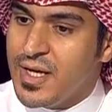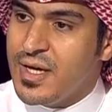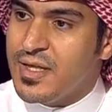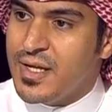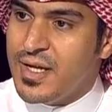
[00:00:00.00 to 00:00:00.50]

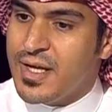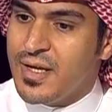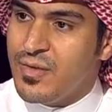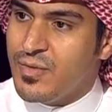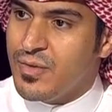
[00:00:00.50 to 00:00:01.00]
اذا عليه
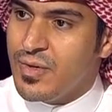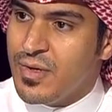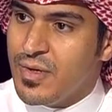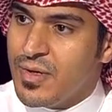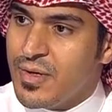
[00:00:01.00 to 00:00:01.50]
انه بس
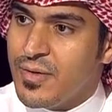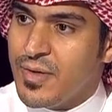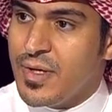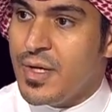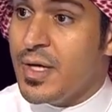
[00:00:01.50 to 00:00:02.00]
يحق له
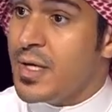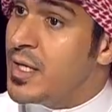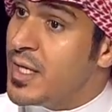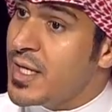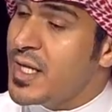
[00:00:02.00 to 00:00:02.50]
يحق له يعني يحق